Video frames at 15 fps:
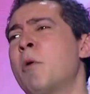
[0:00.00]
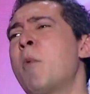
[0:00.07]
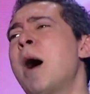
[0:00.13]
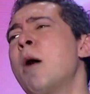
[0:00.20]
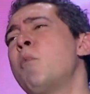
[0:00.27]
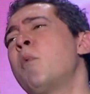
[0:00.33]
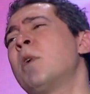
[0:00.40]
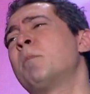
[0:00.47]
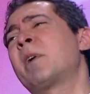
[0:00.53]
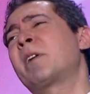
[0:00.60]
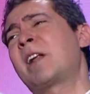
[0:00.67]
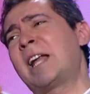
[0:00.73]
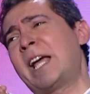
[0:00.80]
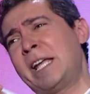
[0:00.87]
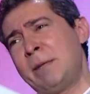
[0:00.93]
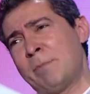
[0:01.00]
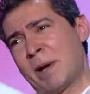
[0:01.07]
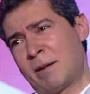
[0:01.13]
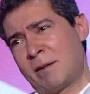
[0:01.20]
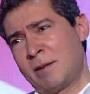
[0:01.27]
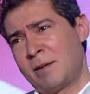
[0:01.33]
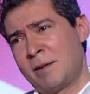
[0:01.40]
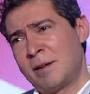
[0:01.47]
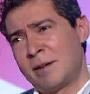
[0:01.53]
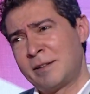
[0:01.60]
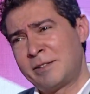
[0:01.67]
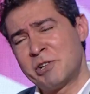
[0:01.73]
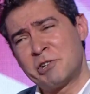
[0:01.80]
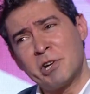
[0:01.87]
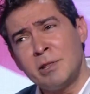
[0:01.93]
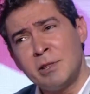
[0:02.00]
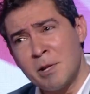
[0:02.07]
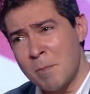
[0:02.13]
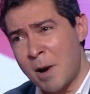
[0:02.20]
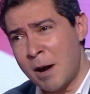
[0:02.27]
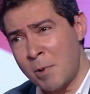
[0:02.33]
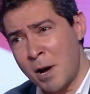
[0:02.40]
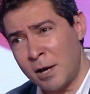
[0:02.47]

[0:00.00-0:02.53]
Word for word: حصلت اول مره لعيبه تشد مع بعض